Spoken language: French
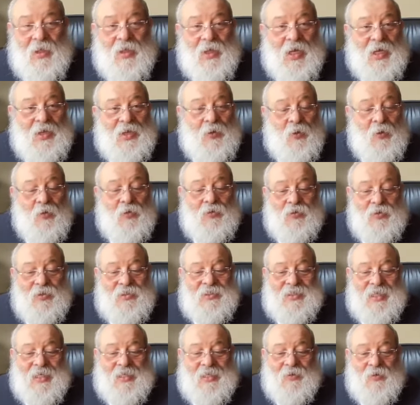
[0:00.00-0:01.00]
Et donc, de
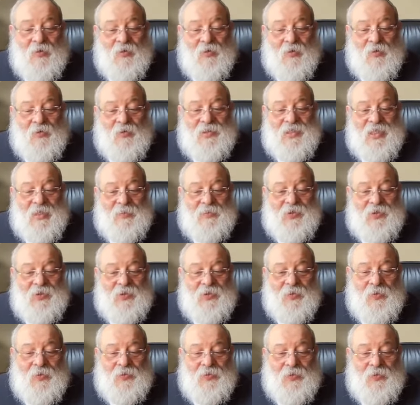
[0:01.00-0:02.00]
cette
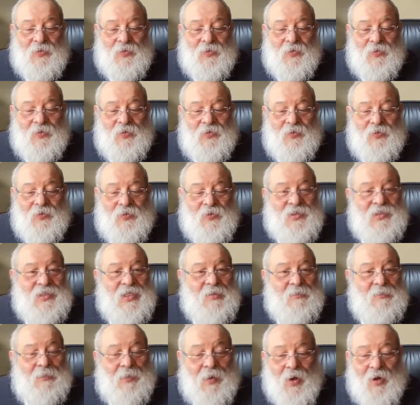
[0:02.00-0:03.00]
conception, donc de,
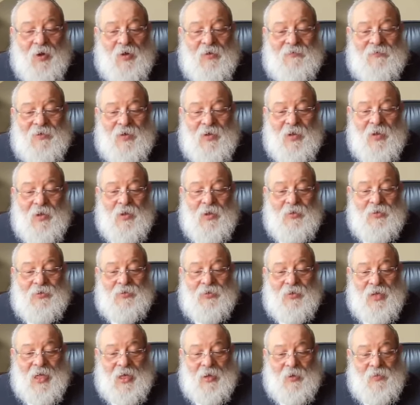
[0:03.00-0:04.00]
cette preuve
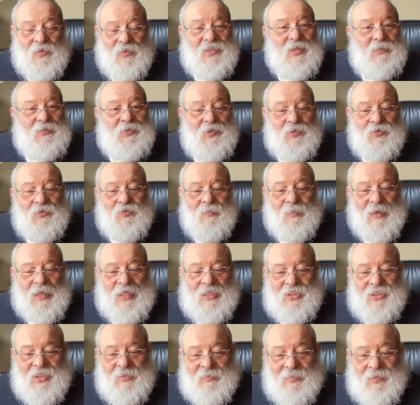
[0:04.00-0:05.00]
de la conception du
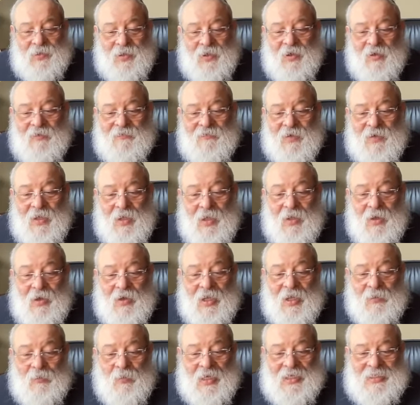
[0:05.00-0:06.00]
Baal Shem Tov,
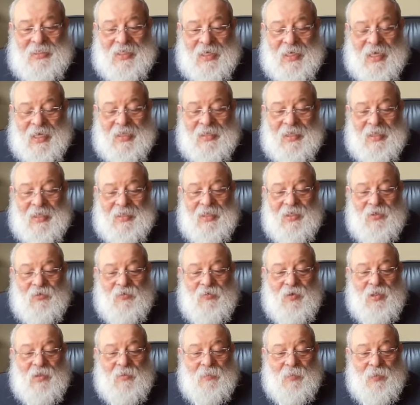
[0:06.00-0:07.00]
l'Admorazaken a
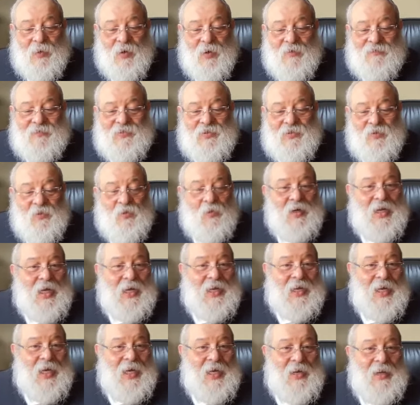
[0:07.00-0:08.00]
déduit une preuve selon
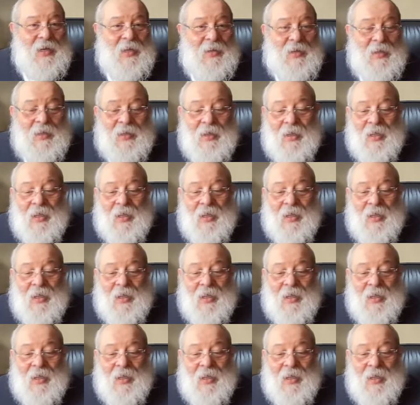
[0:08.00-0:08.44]
laquelle